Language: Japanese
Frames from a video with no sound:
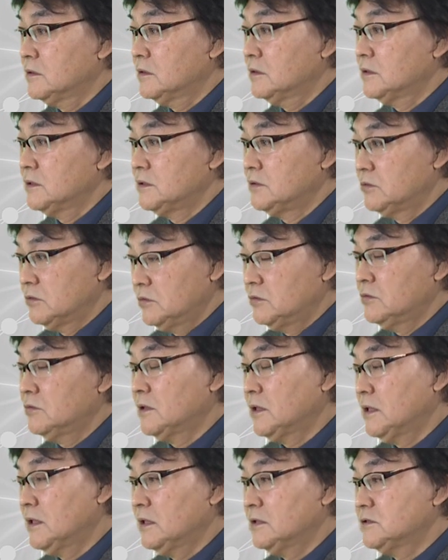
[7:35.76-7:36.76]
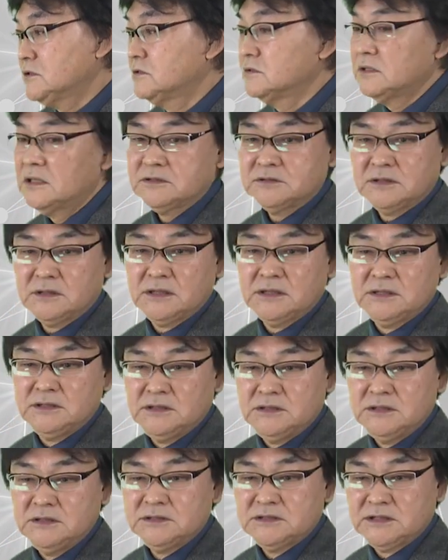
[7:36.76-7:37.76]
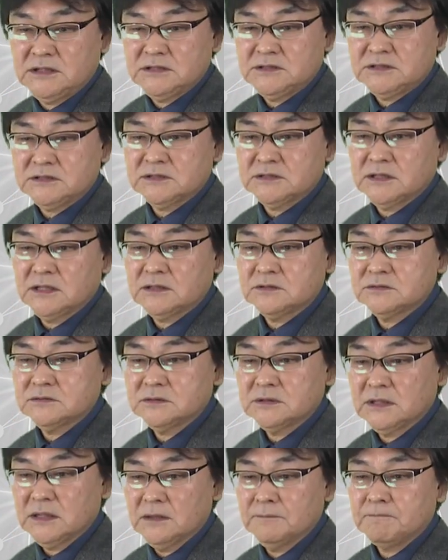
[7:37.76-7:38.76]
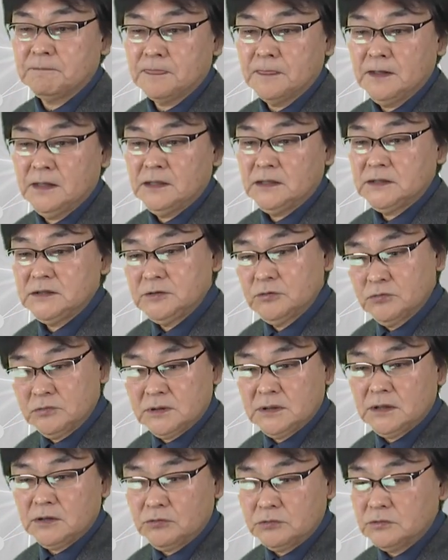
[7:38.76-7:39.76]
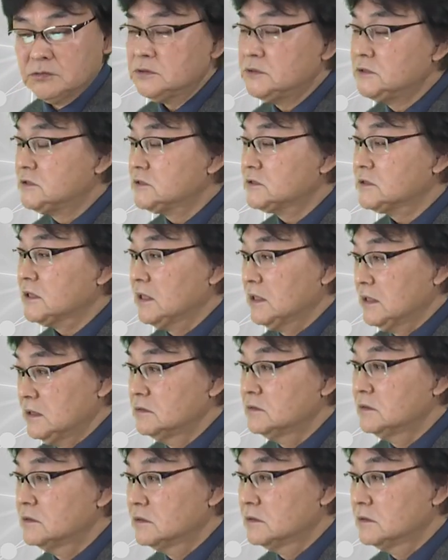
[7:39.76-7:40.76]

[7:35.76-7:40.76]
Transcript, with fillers: はいろいろな数学的にいい性質があるんでいろんなことに使える